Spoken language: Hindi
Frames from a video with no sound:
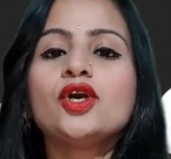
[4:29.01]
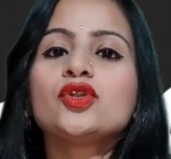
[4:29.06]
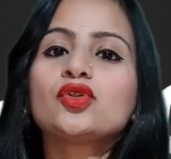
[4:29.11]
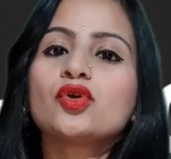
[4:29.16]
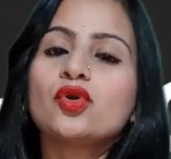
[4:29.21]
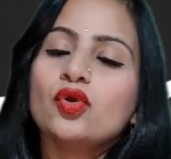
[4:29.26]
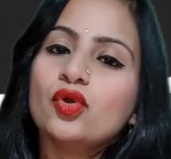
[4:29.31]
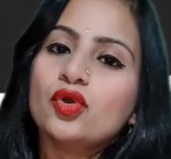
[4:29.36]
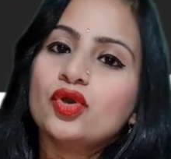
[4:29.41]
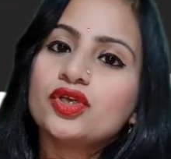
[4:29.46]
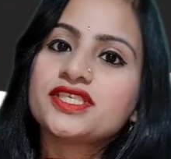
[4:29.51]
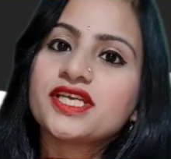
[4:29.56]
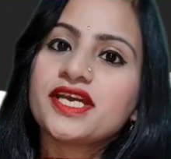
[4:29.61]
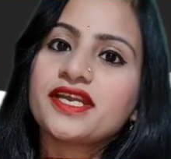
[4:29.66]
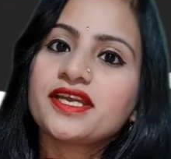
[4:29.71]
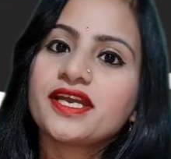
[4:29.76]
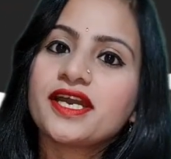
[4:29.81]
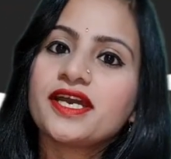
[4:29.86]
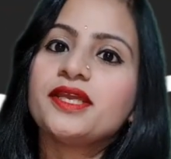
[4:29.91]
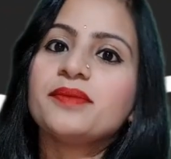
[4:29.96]
तो और
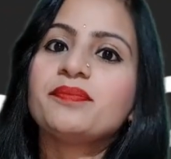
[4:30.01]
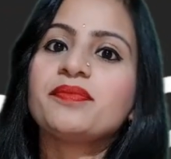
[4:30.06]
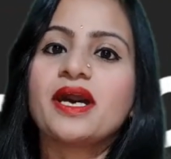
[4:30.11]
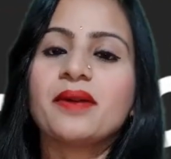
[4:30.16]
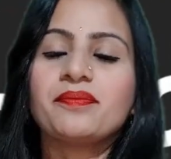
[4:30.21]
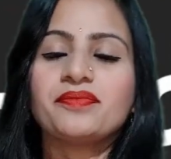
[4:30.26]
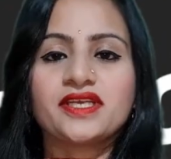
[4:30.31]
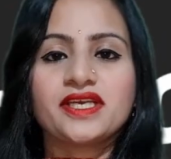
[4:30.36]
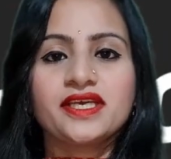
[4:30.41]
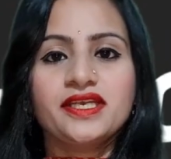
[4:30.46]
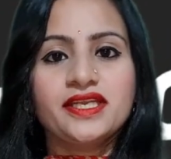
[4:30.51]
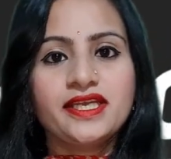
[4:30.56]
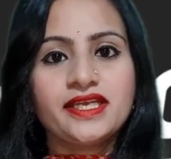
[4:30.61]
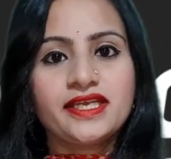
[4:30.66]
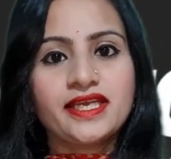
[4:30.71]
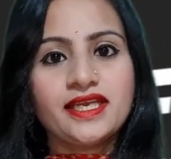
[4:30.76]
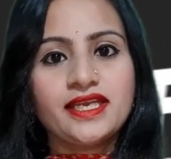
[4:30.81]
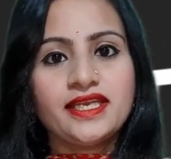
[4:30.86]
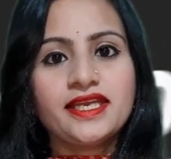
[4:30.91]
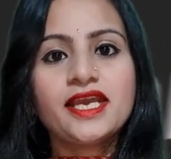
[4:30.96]
जानकारी प्राप्त करने
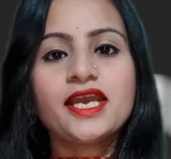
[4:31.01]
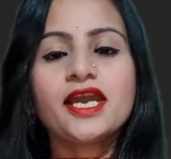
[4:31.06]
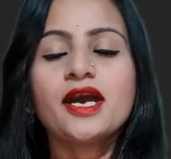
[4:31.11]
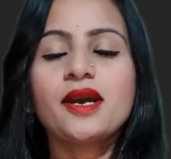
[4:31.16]
के लिए